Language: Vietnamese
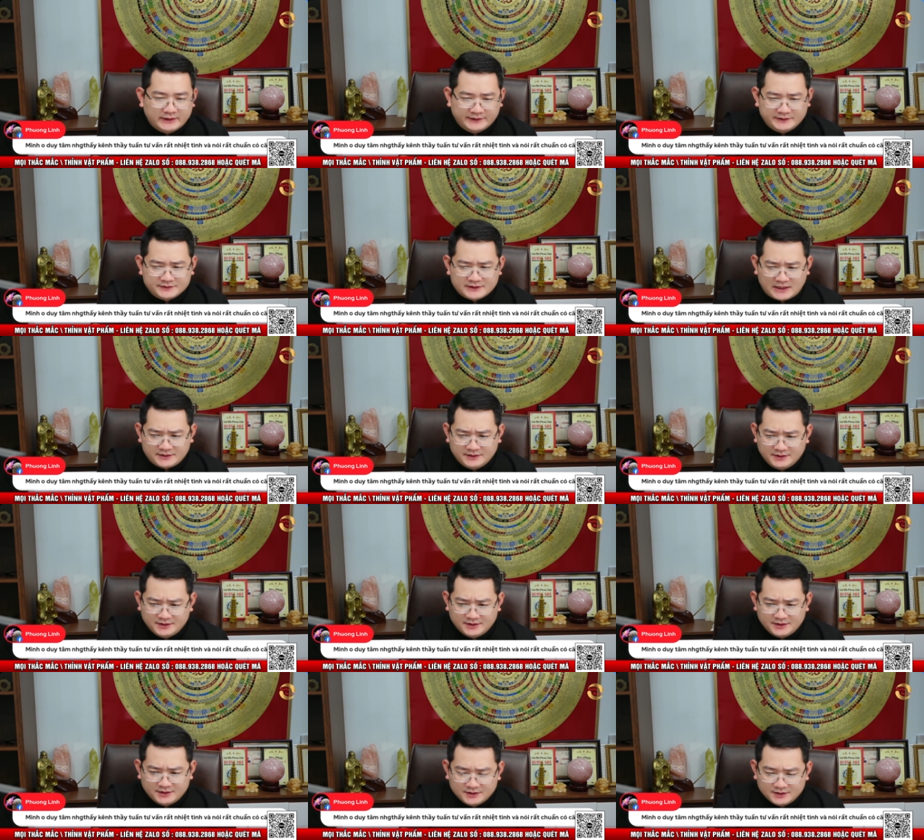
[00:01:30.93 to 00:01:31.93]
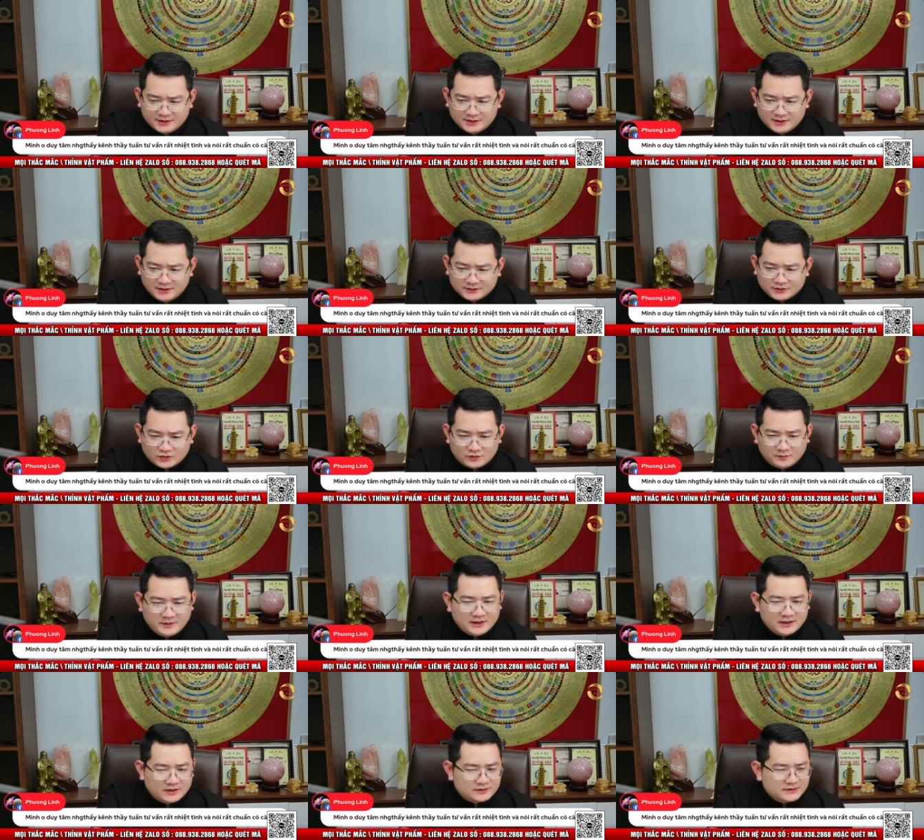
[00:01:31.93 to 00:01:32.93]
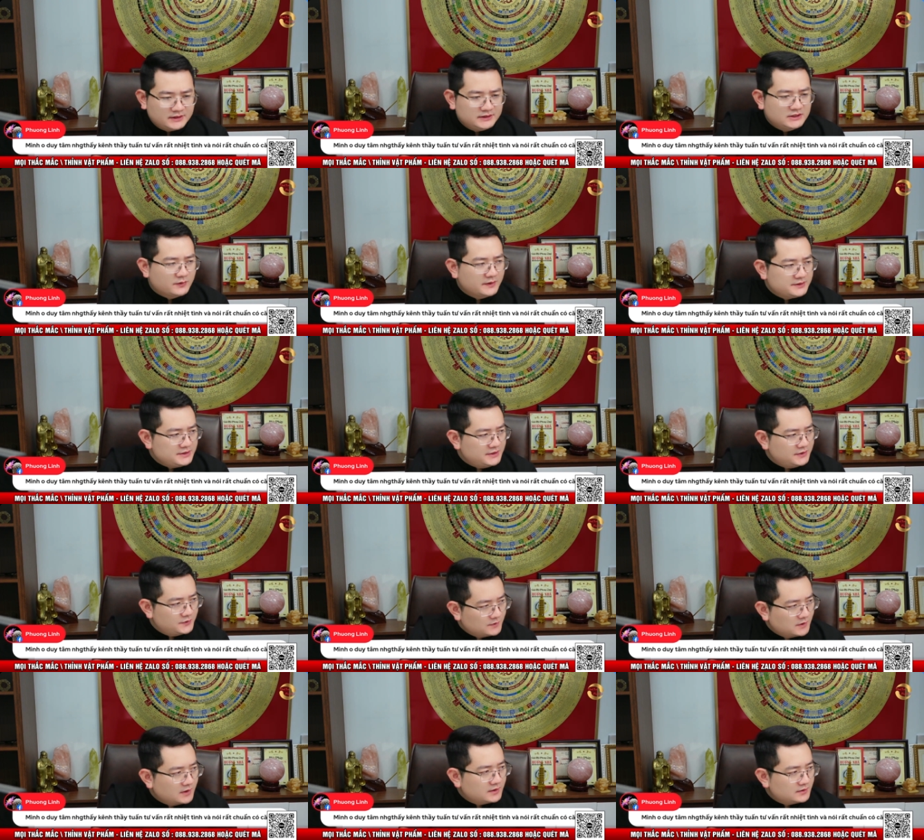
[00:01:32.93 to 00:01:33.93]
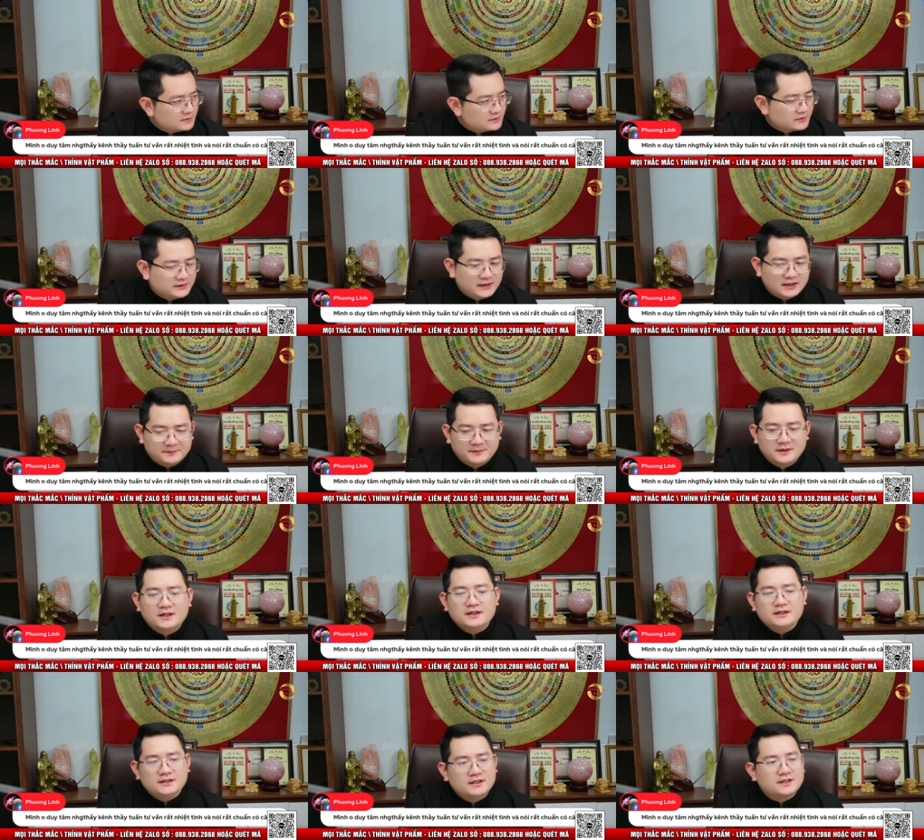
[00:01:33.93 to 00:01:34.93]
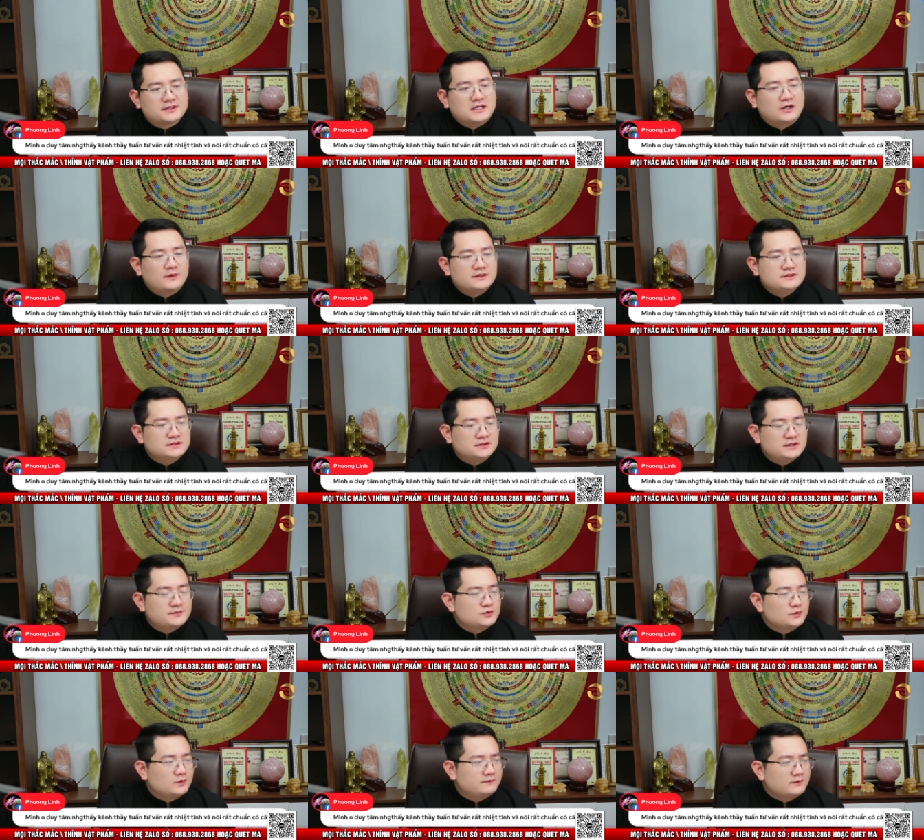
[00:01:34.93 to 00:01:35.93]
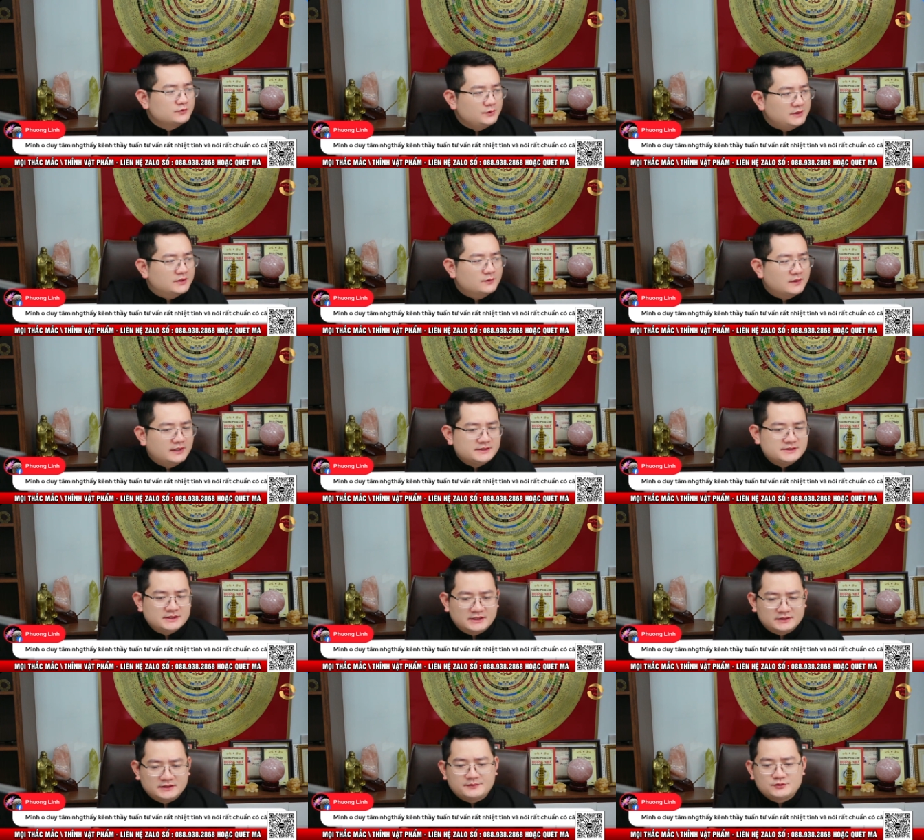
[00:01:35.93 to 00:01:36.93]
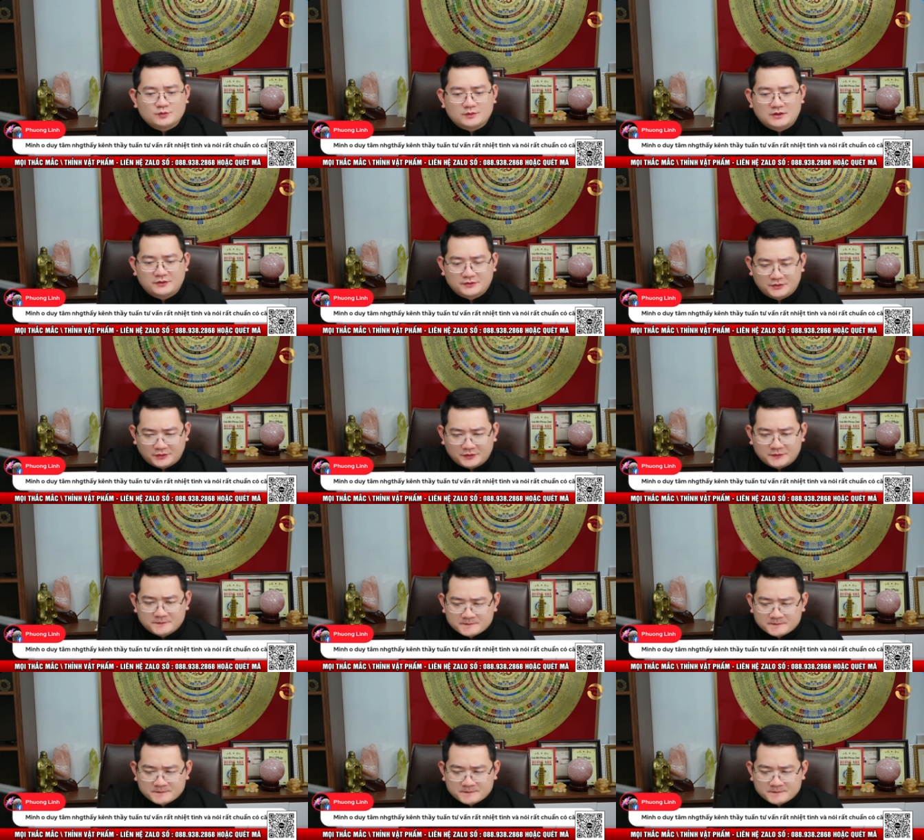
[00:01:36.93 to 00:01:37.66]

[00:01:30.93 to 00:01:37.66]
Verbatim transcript: thực ra thì tôi cũng biết là có rất là nhiều anh chị đúng không ạ có thể là mới lần đầu anh chị tiếp xúc với phong thủy anh chị đã tiếp xúc lâu rồi